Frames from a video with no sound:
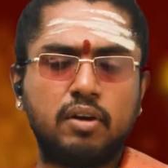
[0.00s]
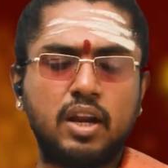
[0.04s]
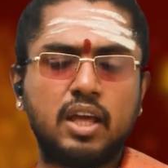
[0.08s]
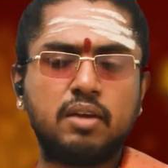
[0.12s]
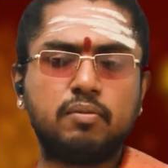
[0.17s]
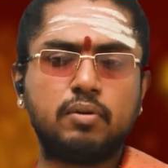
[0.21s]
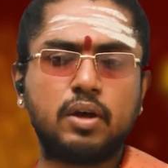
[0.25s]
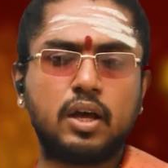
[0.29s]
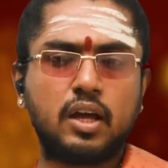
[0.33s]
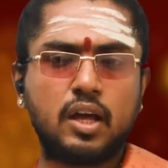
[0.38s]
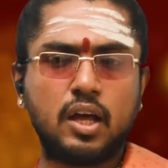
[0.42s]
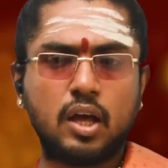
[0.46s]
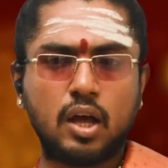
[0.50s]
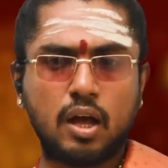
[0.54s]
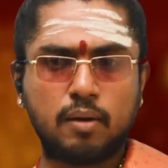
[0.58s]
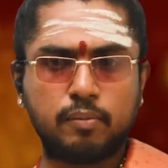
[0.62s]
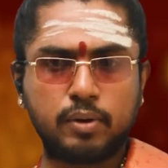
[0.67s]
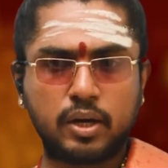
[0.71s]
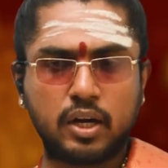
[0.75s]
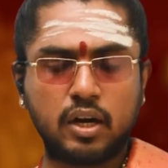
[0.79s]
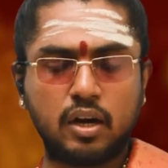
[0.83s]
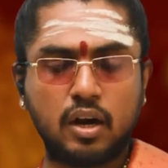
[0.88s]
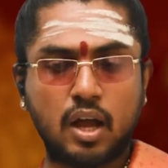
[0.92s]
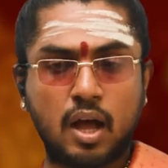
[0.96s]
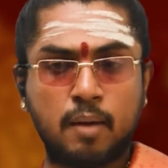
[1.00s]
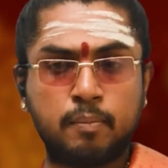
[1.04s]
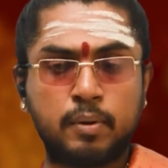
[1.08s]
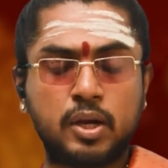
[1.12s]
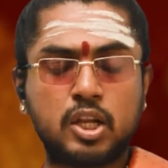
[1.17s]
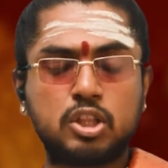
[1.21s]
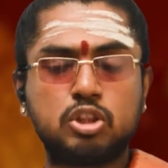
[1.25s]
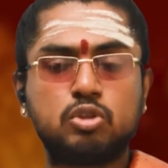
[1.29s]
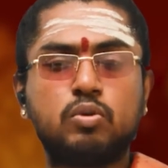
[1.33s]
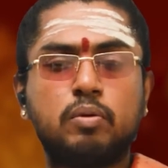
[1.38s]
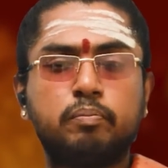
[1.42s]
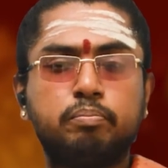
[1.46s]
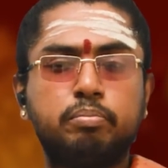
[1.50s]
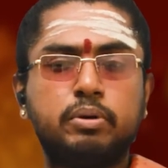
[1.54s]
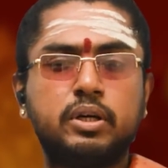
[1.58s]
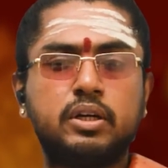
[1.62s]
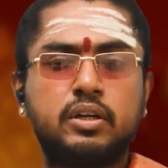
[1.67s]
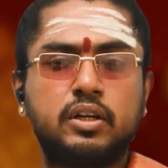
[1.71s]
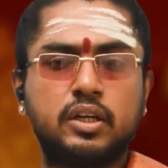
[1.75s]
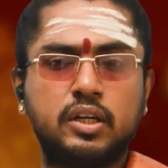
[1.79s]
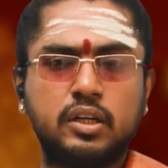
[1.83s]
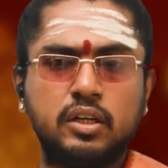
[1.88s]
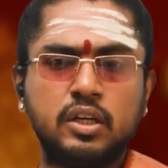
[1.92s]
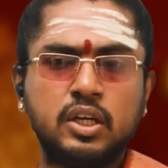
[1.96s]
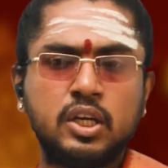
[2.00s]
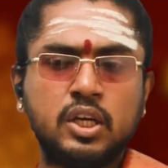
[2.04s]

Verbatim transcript: விளைவாக அவர்கள் அமர்த்துவம் பெற்று